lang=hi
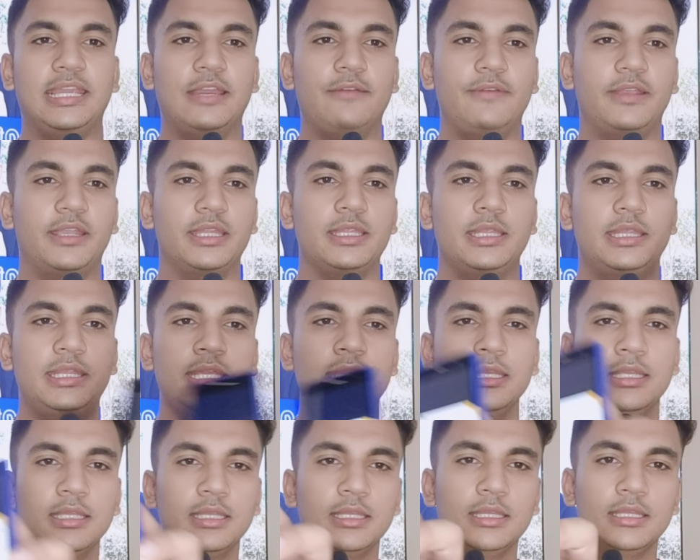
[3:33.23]
है वैकेंसी
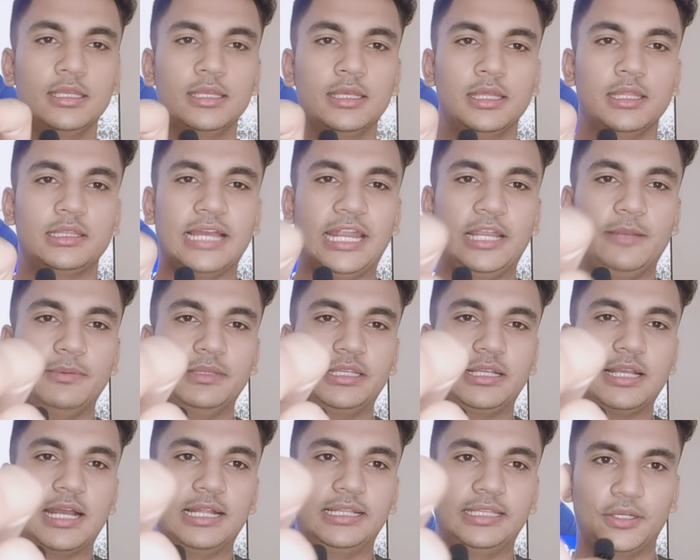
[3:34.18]
साइड में
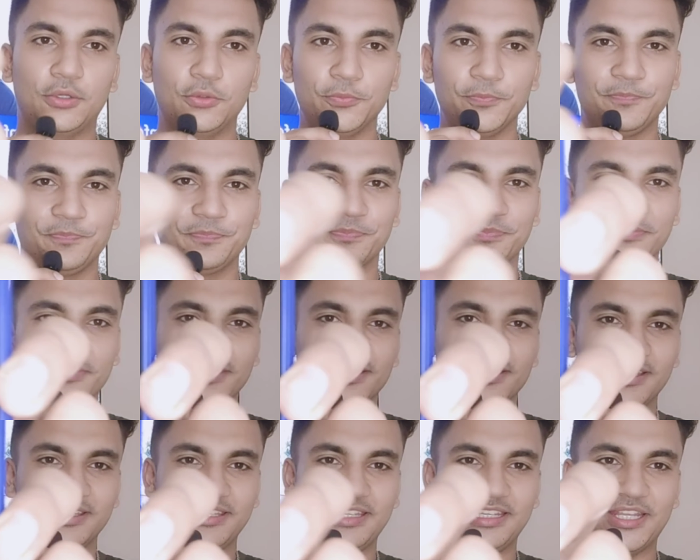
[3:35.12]
दिखा दे रहा
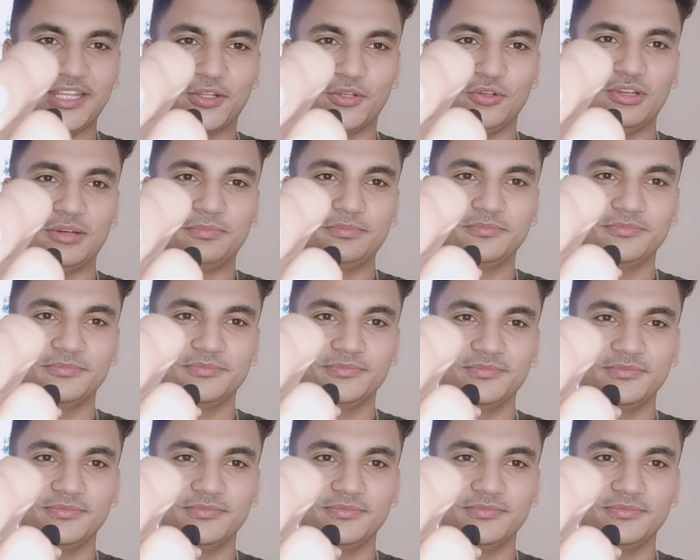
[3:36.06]
हूँ ये देख लो आप